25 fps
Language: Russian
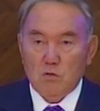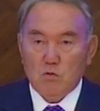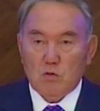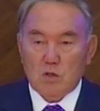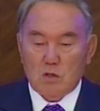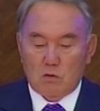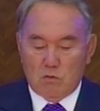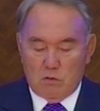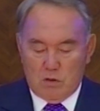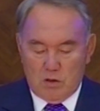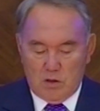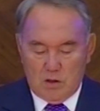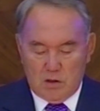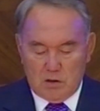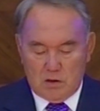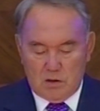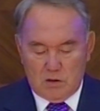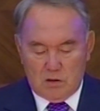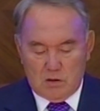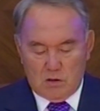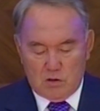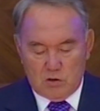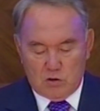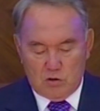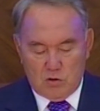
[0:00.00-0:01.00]
у кого не
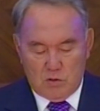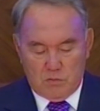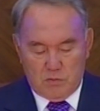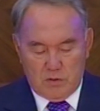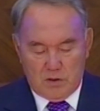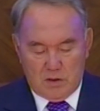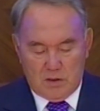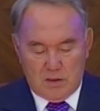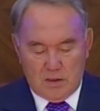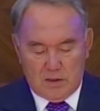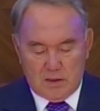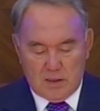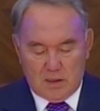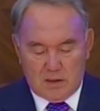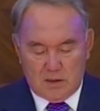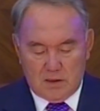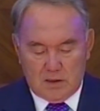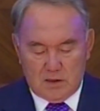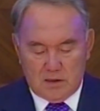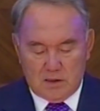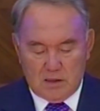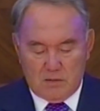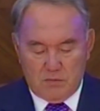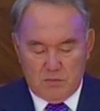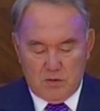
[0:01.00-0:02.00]
должно быть
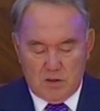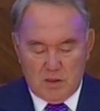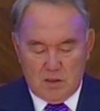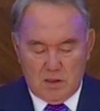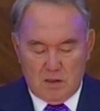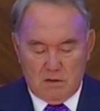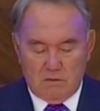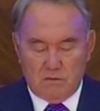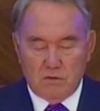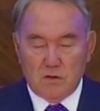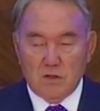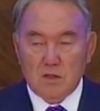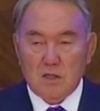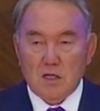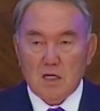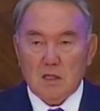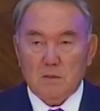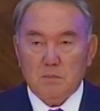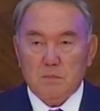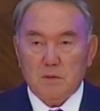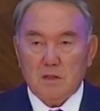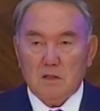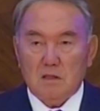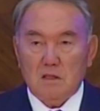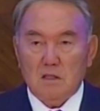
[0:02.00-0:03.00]
никаких сомнений,
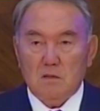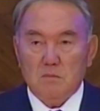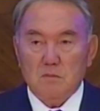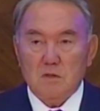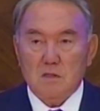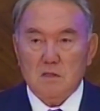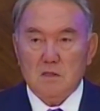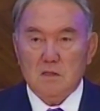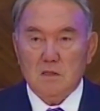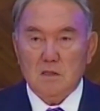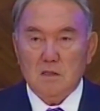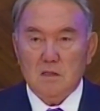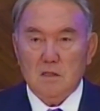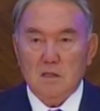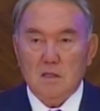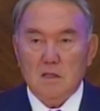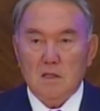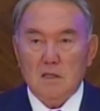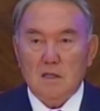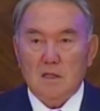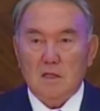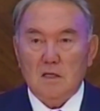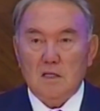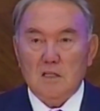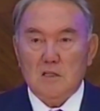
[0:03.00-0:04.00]
нет противности
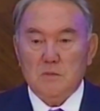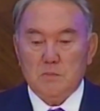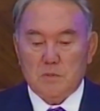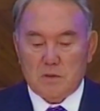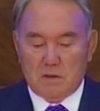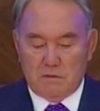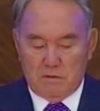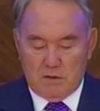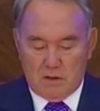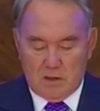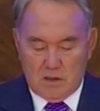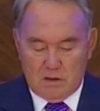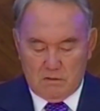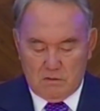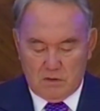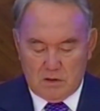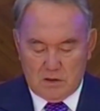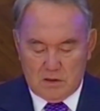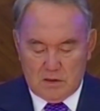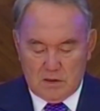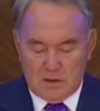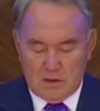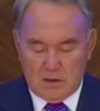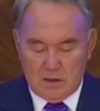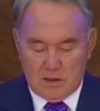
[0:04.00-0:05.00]
и
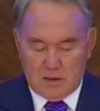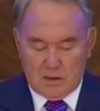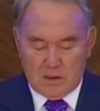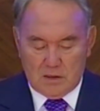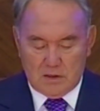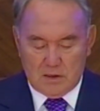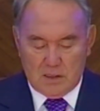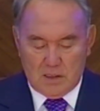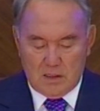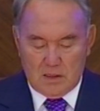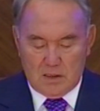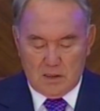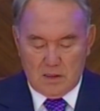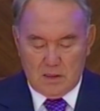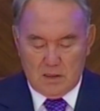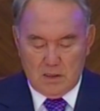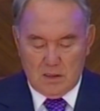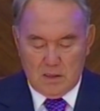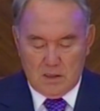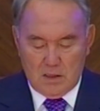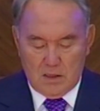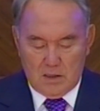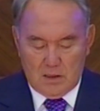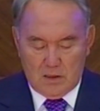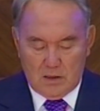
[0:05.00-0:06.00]
справедливости наказания
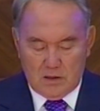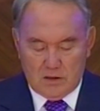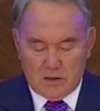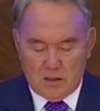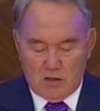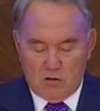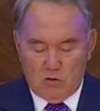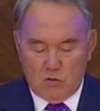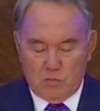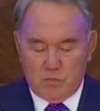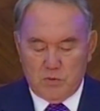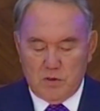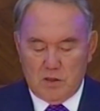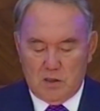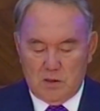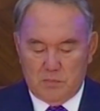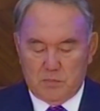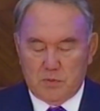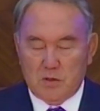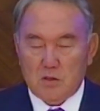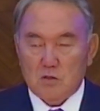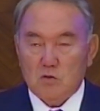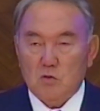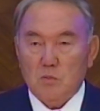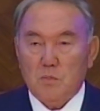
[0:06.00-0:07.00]
за любые
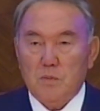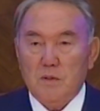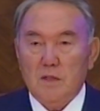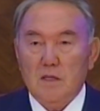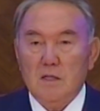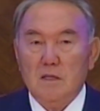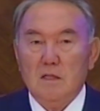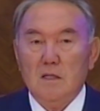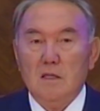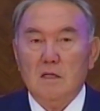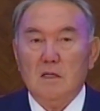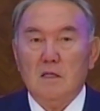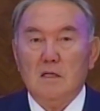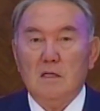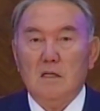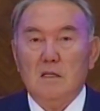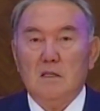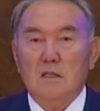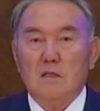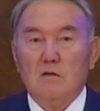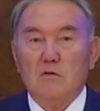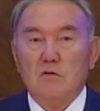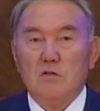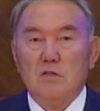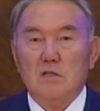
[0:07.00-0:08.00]
преступления и
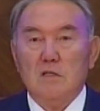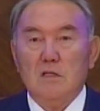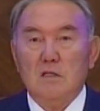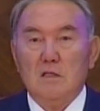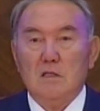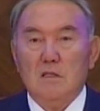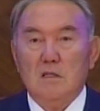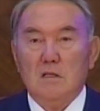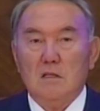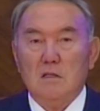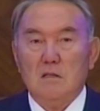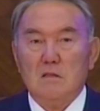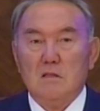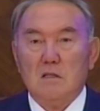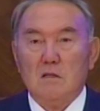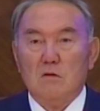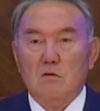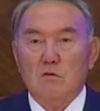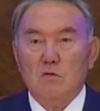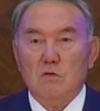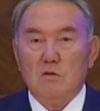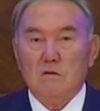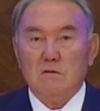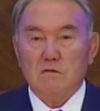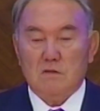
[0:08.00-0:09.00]
нарушения
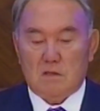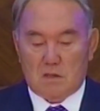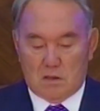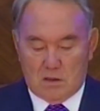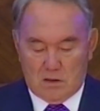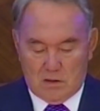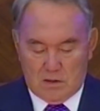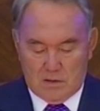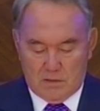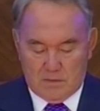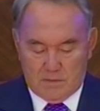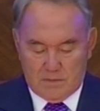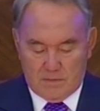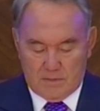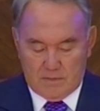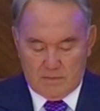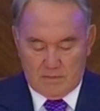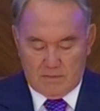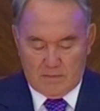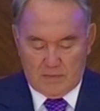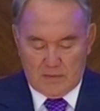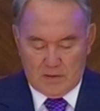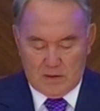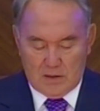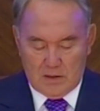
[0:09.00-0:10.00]
законов страны.
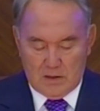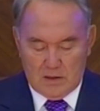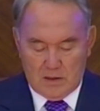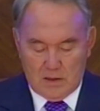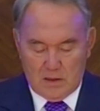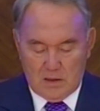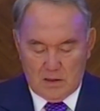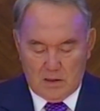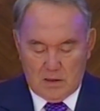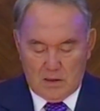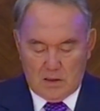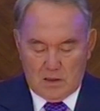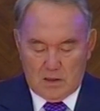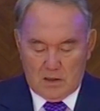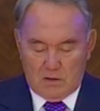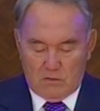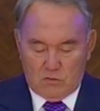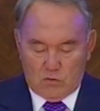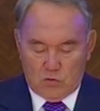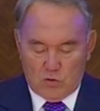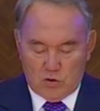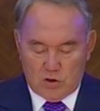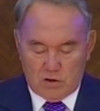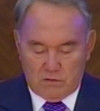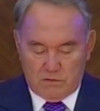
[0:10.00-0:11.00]
И в
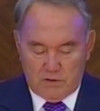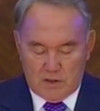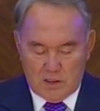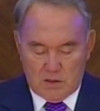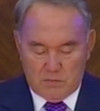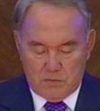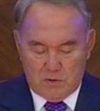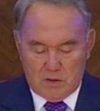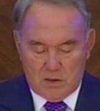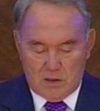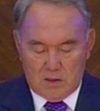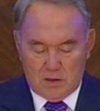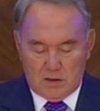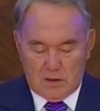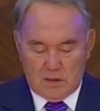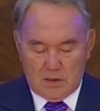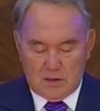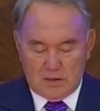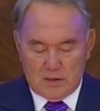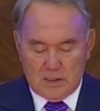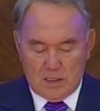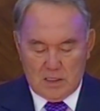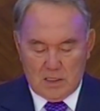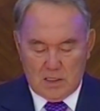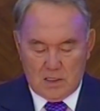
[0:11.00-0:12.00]
то же время
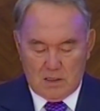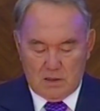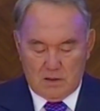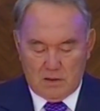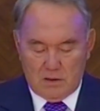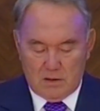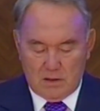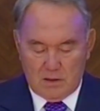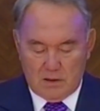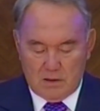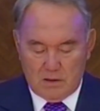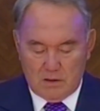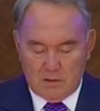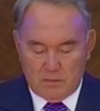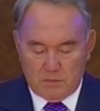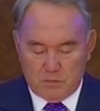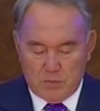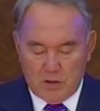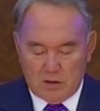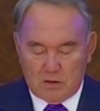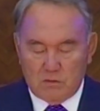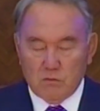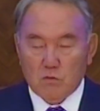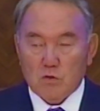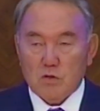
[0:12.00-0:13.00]
нельзя
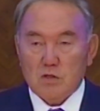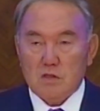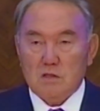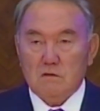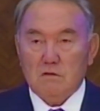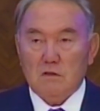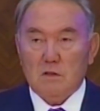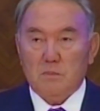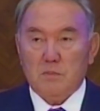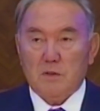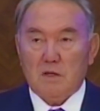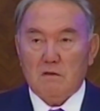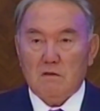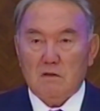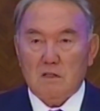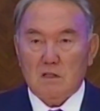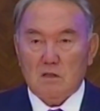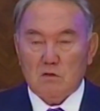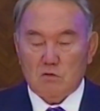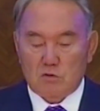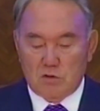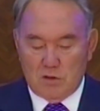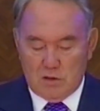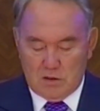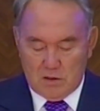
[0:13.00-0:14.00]
потворствовать
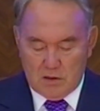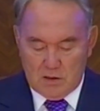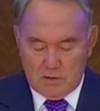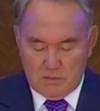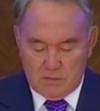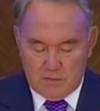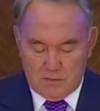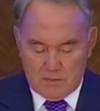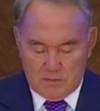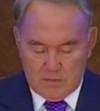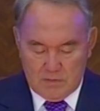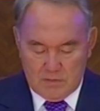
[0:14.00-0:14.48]
правонарушителям,